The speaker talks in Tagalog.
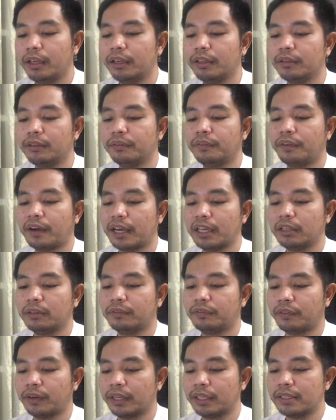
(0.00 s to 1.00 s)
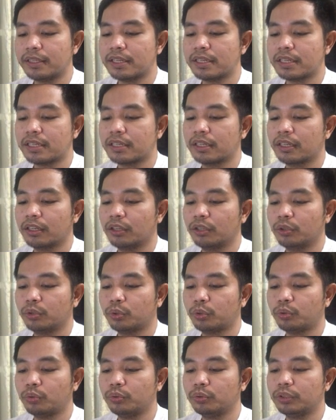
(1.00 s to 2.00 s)
invite friends
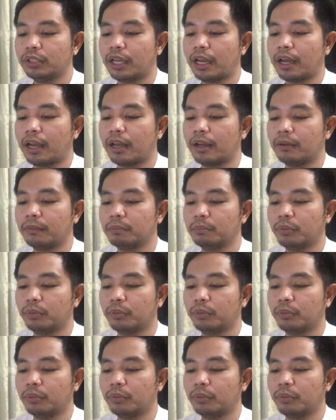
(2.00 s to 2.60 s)
through the